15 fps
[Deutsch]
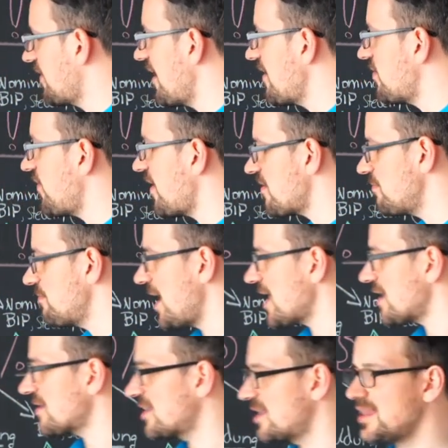Das heißt, was
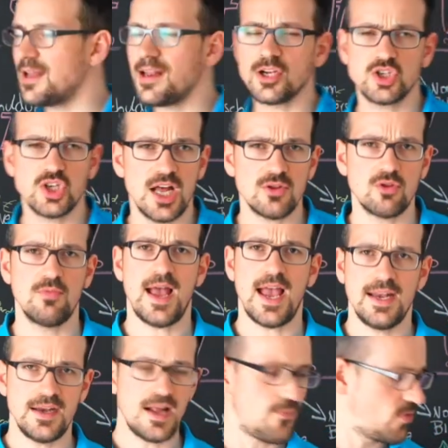macht hier der Staat, um
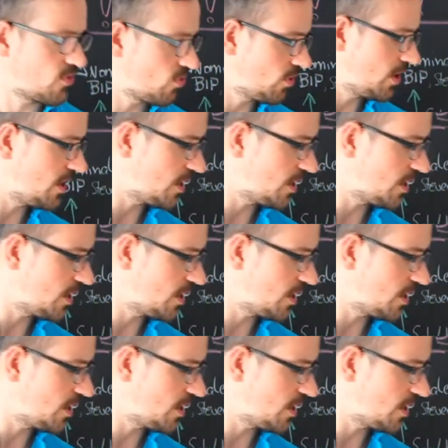Einnahmen zu